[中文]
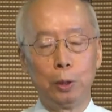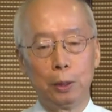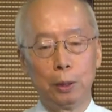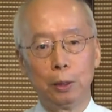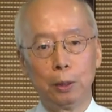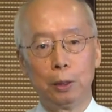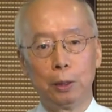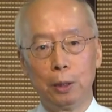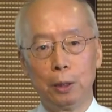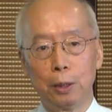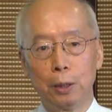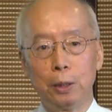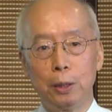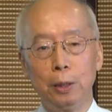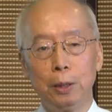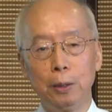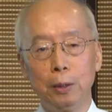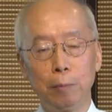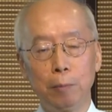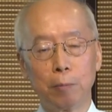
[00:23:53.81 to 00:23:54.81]
你的心
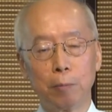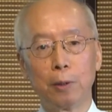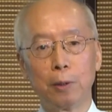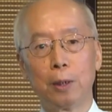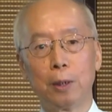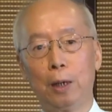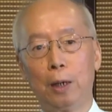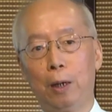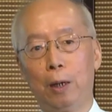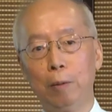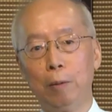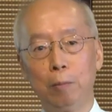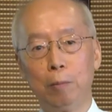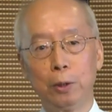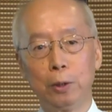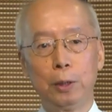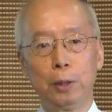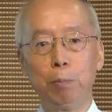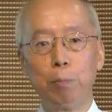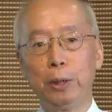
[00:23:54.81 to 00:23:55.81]
啊，
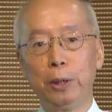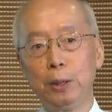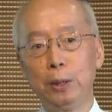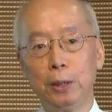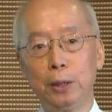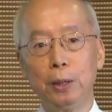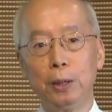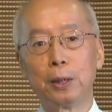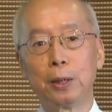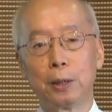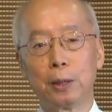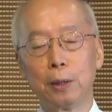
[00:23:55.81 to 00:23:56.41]
心平行止。